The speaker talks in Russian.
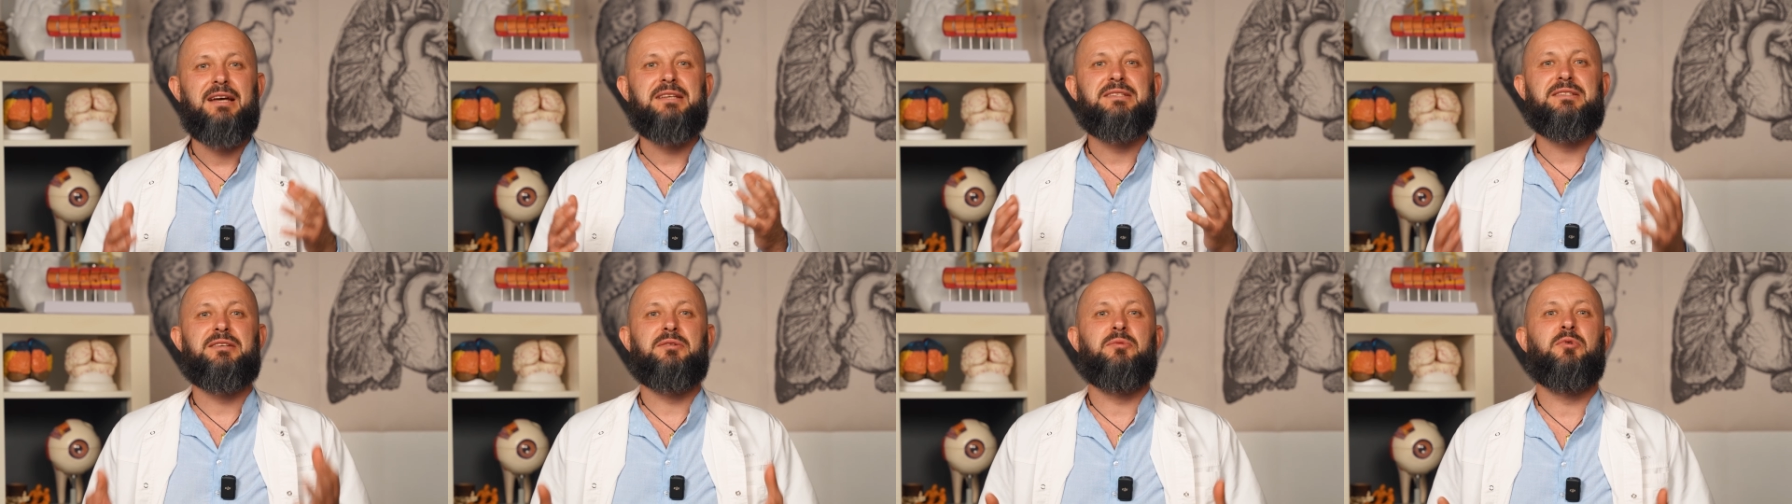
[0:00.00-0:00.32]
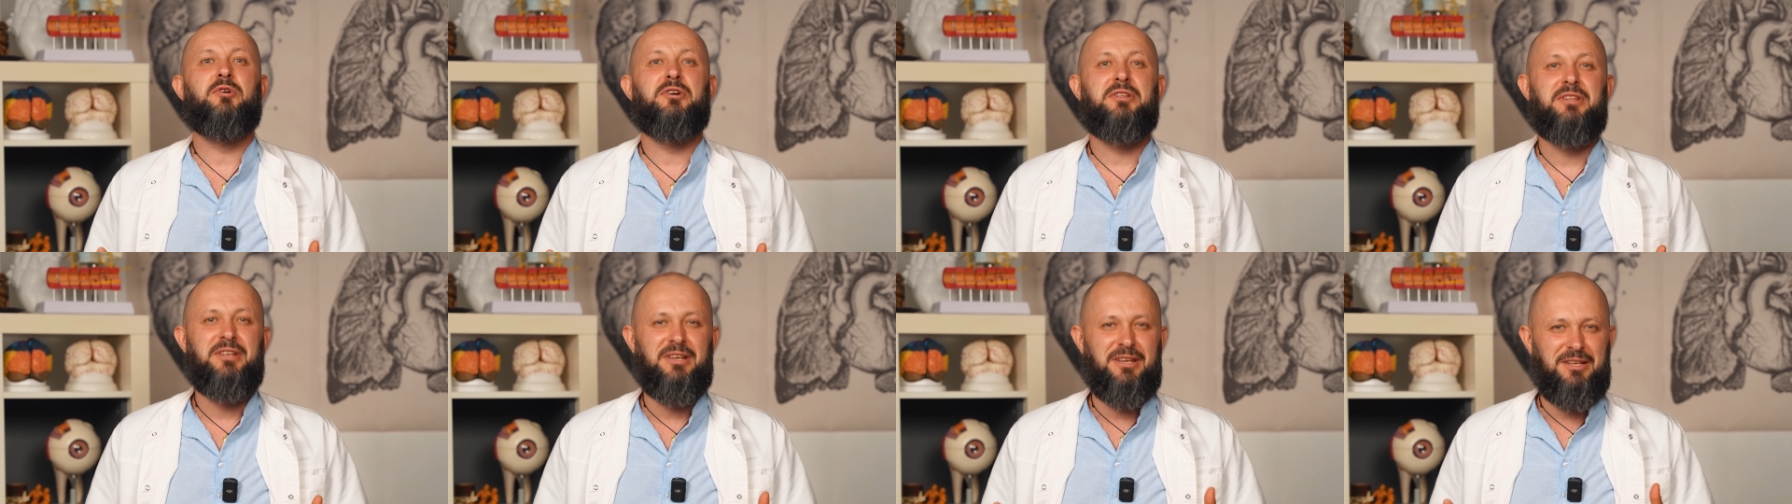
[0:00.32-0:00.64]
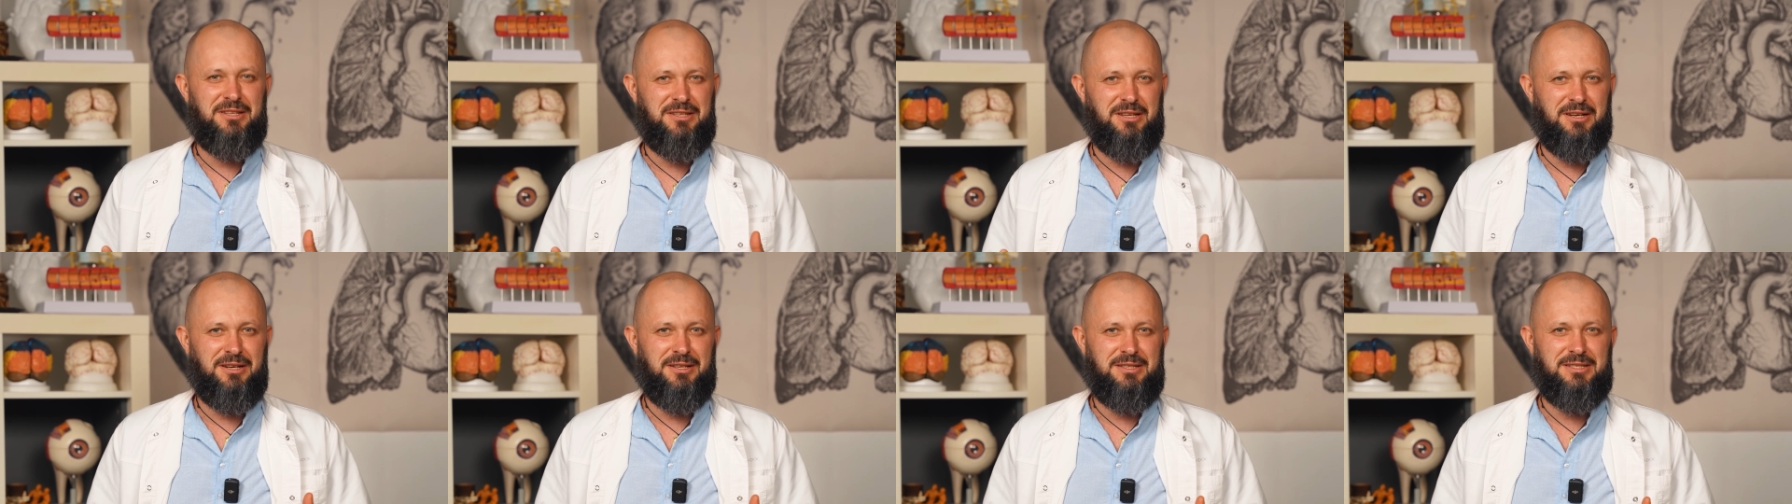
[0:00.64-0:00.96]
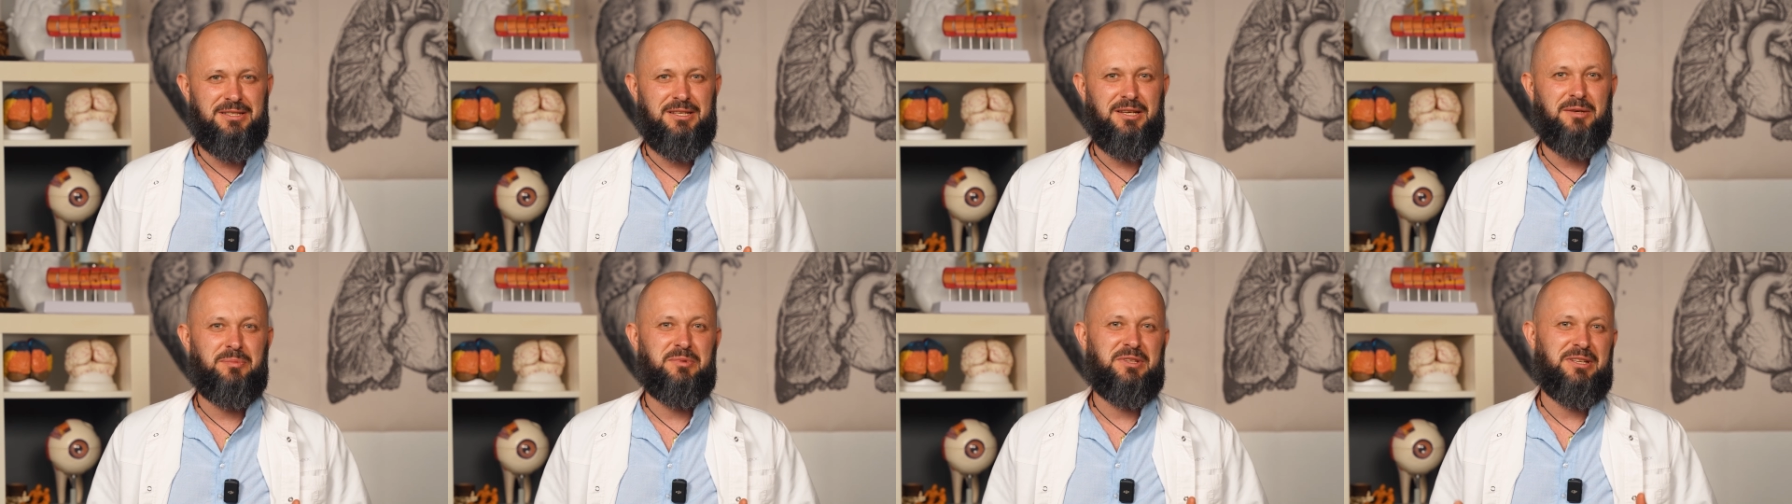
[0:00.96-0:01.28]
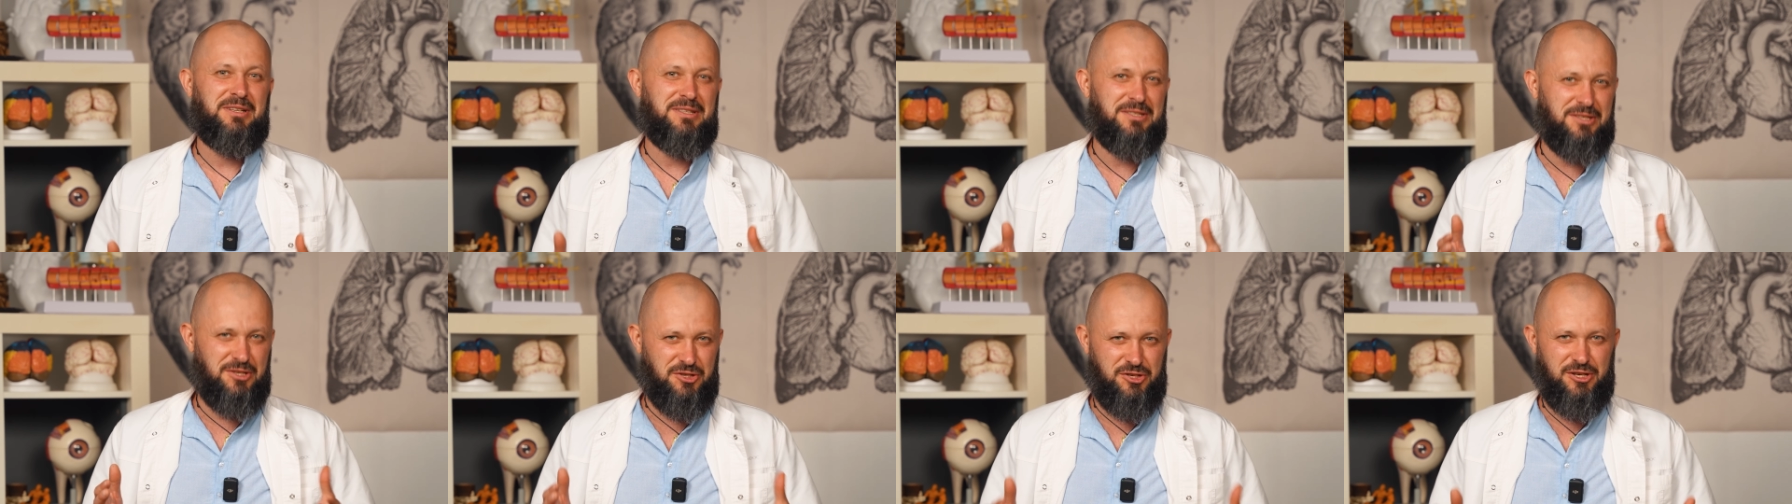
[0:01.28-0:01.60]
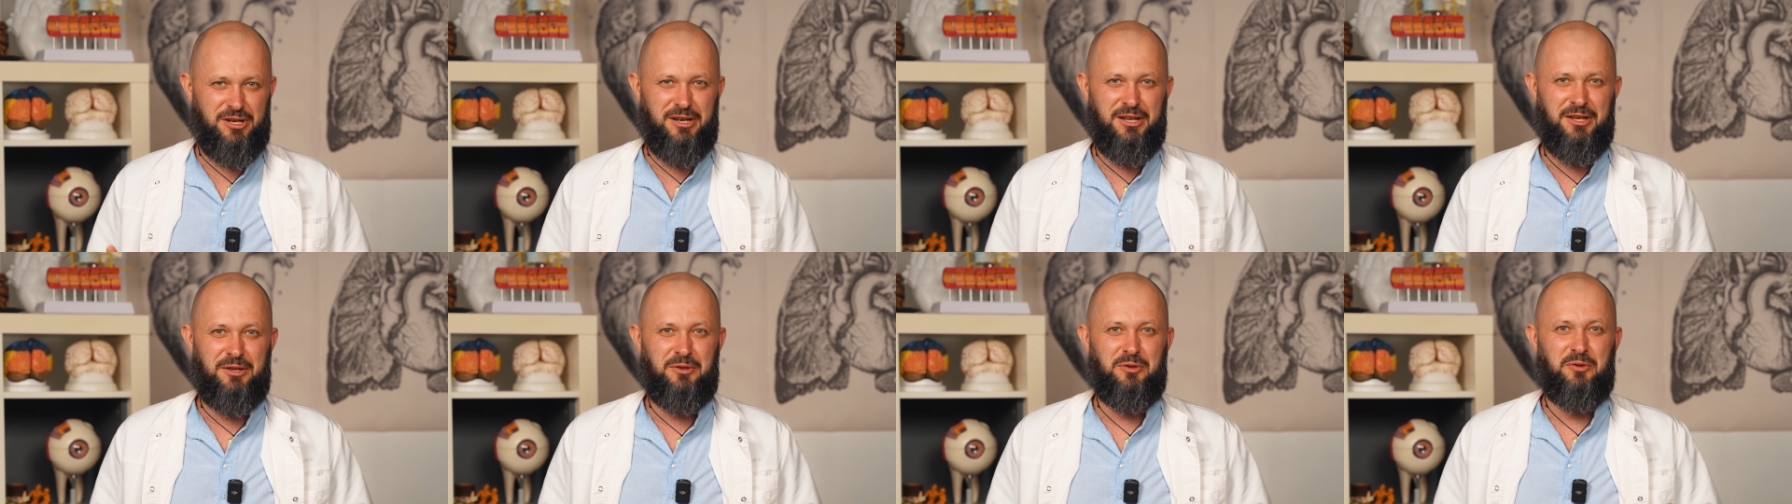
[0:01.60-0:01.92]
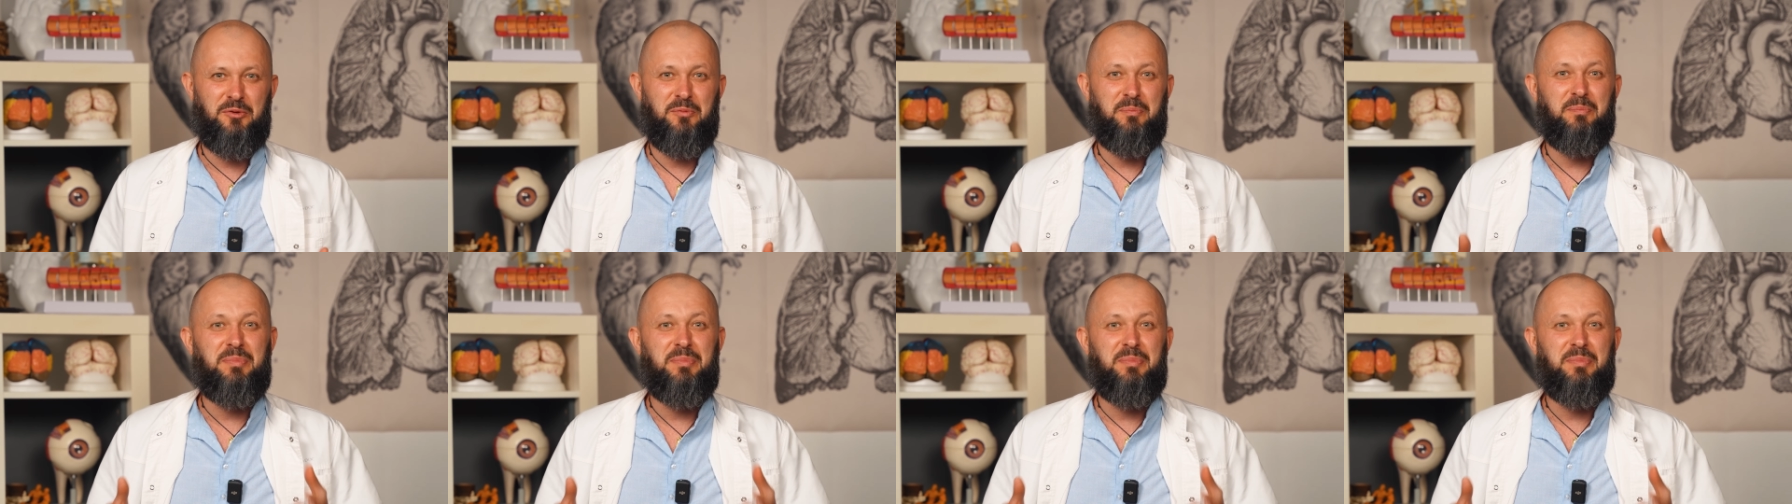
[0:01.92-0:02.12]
А сегодня эти рецепты, к сожалению,